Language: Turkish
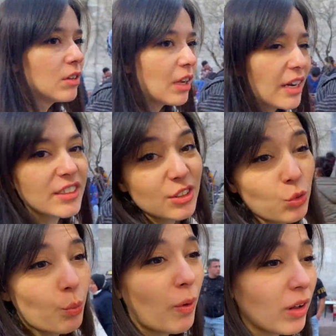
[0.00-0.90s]
Her şey
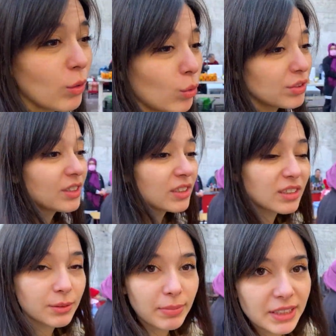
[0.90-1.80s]
çok pahalı olduğu için
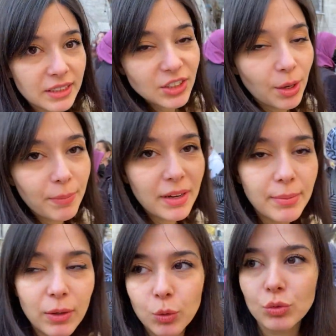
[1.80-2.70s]
45 lira şapkaya bile
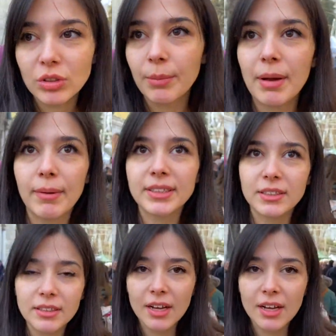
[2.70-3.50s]
uygunlamaya başladık.